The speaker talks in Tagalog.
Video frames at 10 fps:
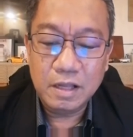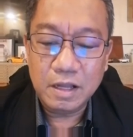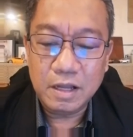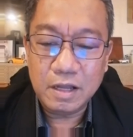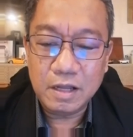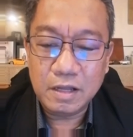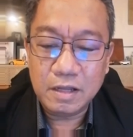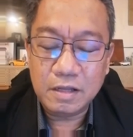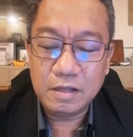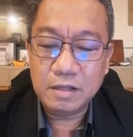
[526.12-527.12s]

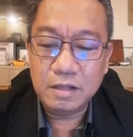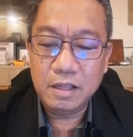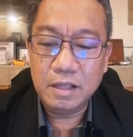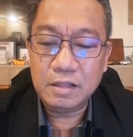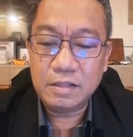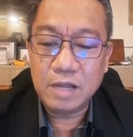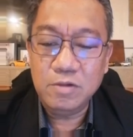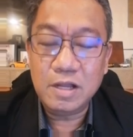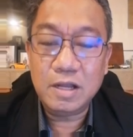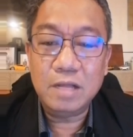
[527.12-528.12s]
uh, tayo
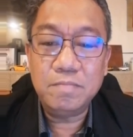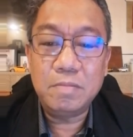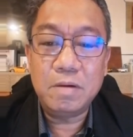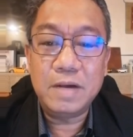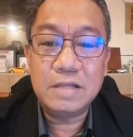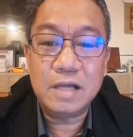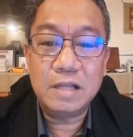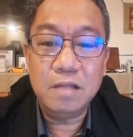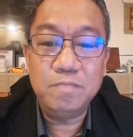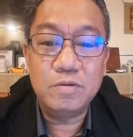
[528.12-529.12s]
lang ang nagbababa sa
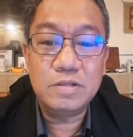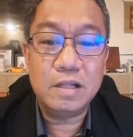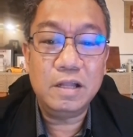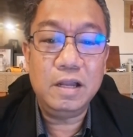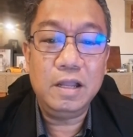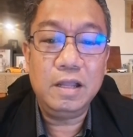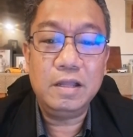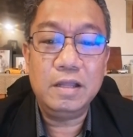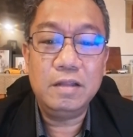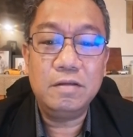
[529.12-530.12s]
ating pong sarili.
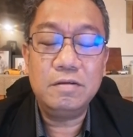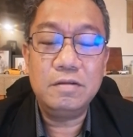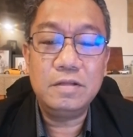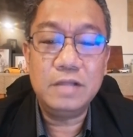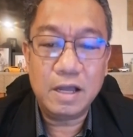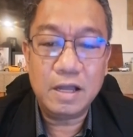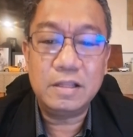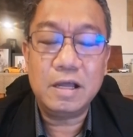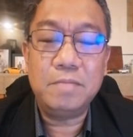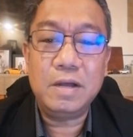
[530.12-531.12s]
No? Yeah,
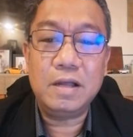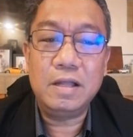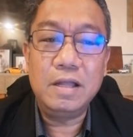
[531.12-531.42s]
tama.